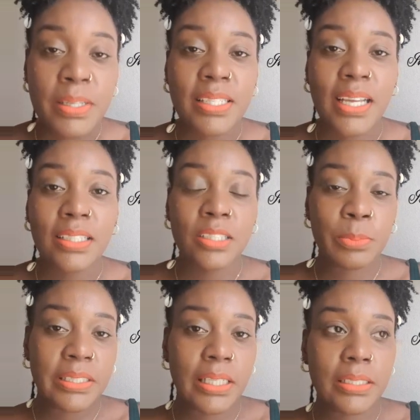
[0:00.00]

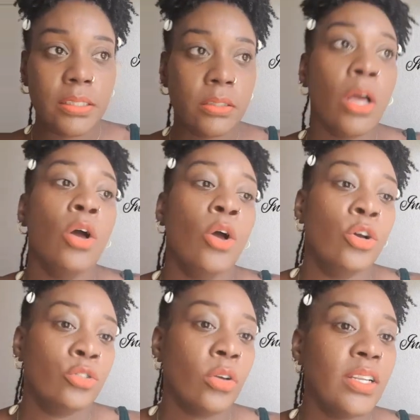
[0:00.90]
spécialistes
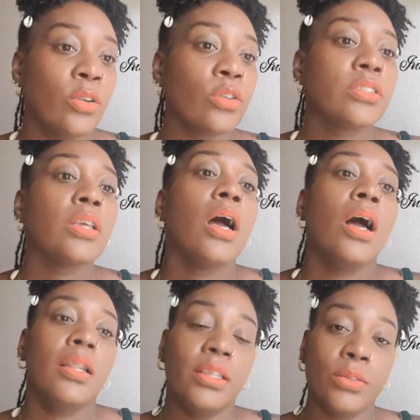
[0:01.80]
dans les locks,
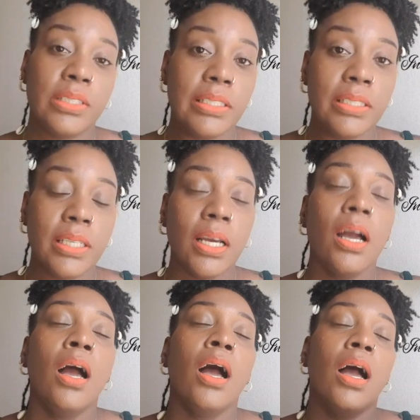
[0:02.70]
les loxiciens
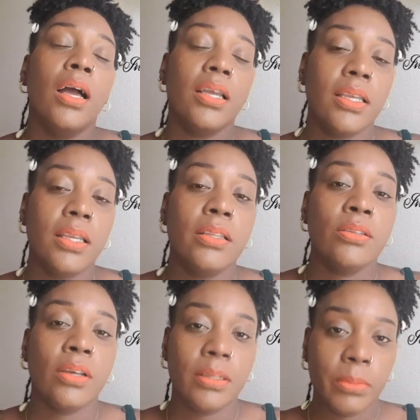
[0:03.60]
et
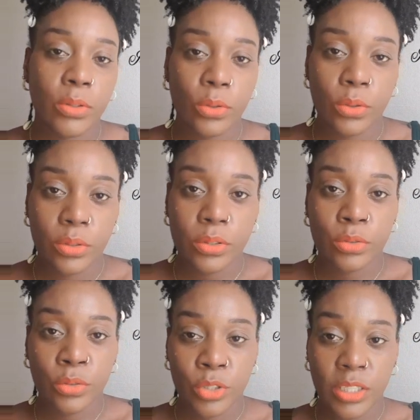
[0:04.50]
dans les locks.
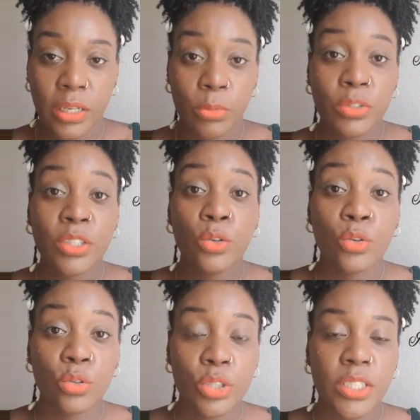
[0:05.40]
Donc généralement, c'est le
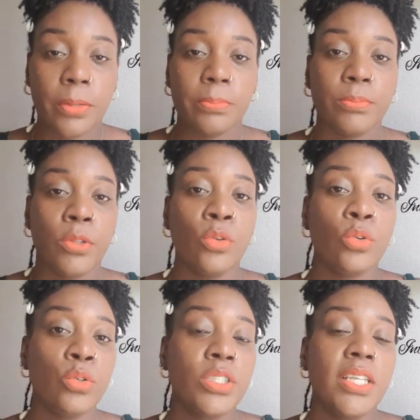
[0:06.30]
crochet. Le
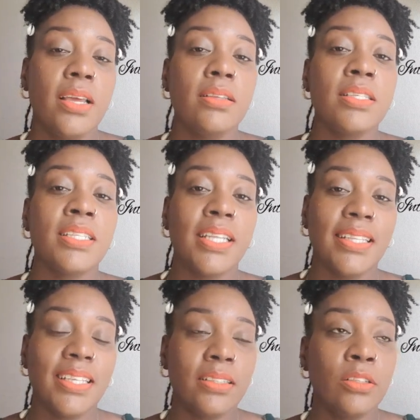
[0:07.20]
crochet, c'est la
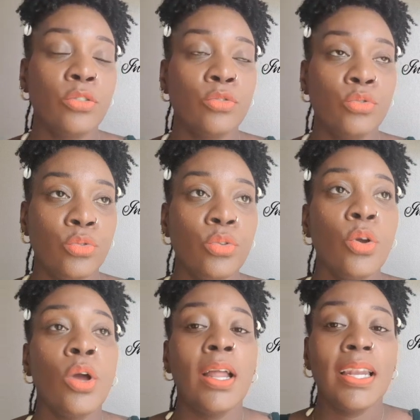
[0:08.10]
technique du
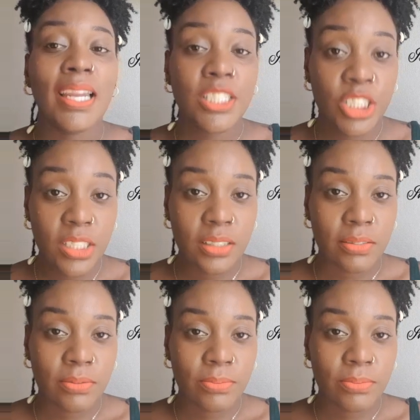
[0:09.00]
latching.